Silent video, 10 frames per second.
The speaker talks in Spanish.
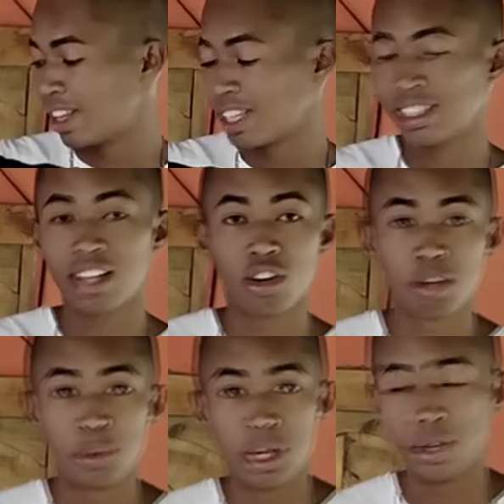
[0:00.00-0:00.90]
taza de
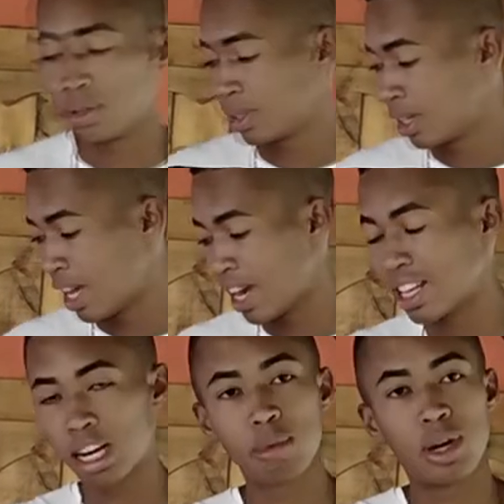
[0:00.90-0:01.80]
carburador, dejar el
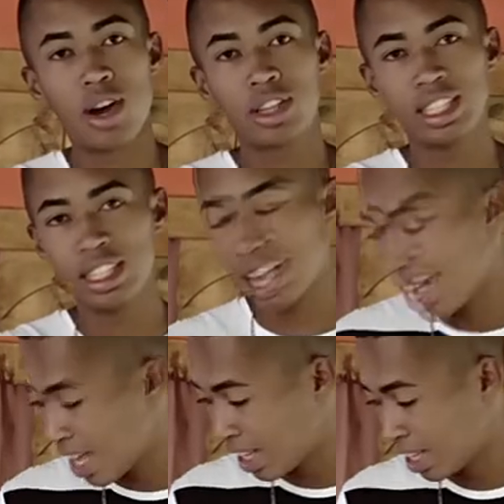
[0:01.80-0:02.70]
carburador sin
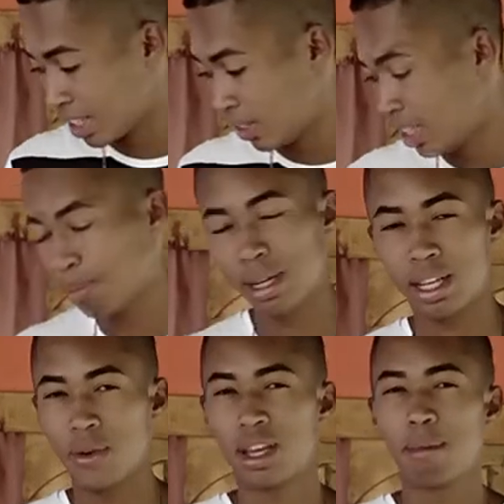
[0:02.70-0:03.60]
nada de gasolina para
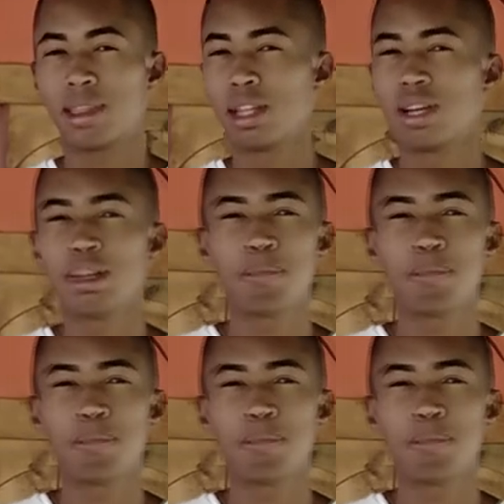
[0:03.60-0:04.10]
que obviamente no hayan